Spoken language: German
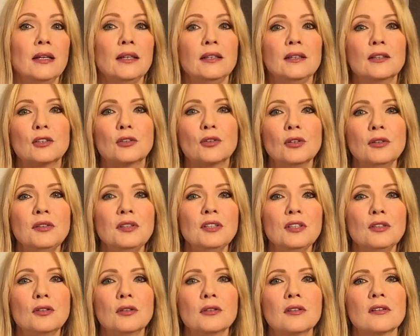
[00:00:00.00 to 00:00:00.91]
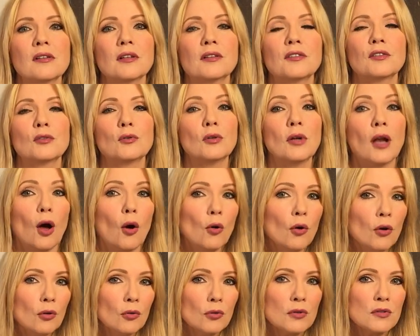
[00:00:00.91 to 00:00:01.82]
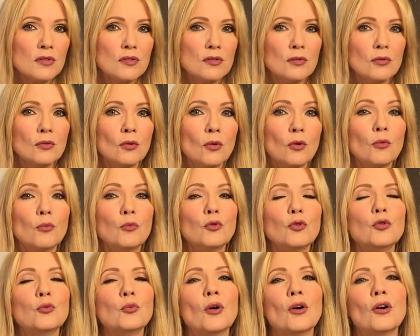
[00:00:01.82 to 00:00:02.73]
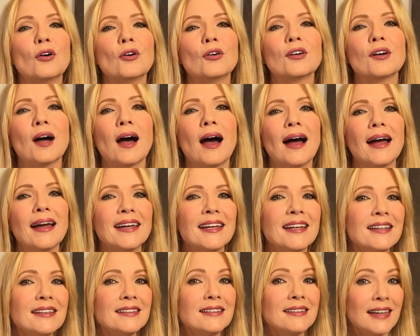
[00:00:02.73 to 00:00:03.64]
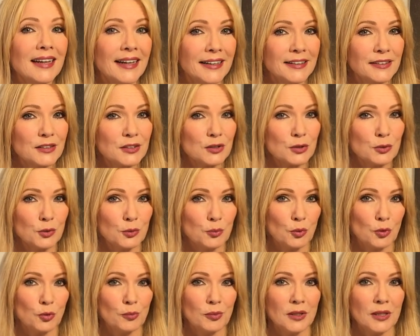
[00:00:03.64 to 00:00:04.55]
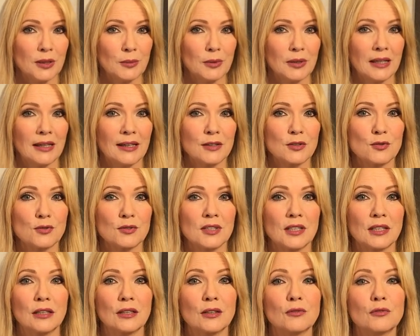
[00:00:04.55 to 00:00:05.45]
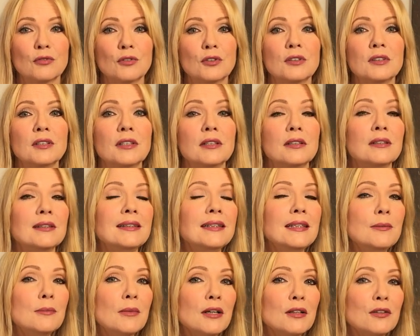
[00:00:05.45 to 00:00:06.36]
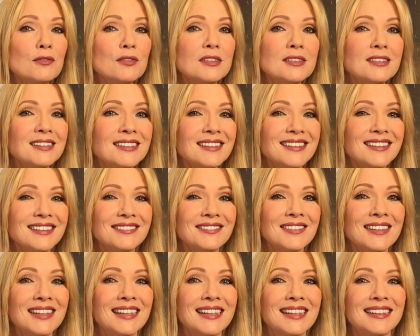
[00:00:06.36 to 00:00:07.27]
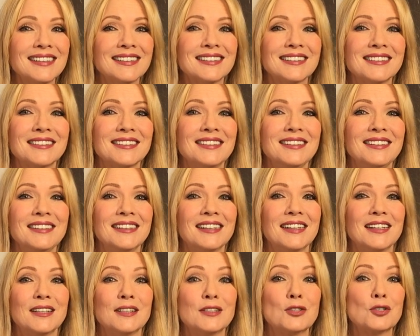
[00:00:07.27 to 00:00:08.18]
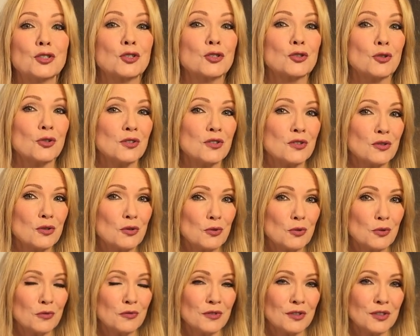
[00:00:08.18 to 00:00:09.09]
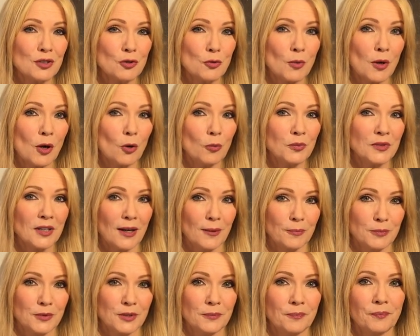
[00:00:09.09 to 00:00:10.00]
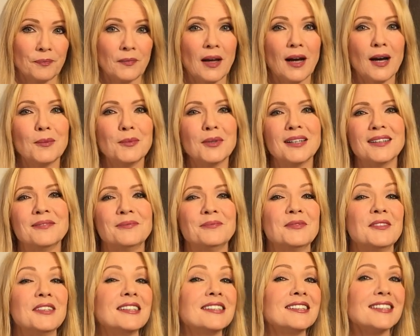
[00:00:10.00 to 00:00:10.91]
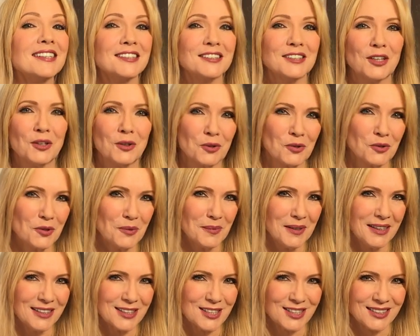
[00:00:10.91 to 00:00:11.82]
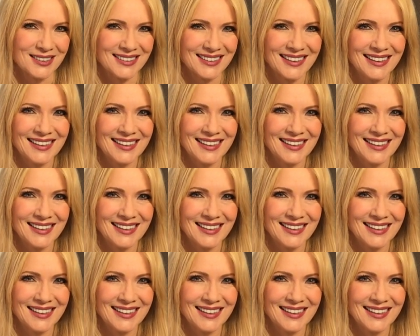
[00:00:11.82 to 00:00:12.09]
Ihr könnt die Konstellation auch nutzen, um über eure eigenen Ängste und Probleme nachzudenken, von denen niemand wissen darf, dass ihr als stolze Löwen sie überhaupt habt. Aber ihr seid ja auch nur Menschen.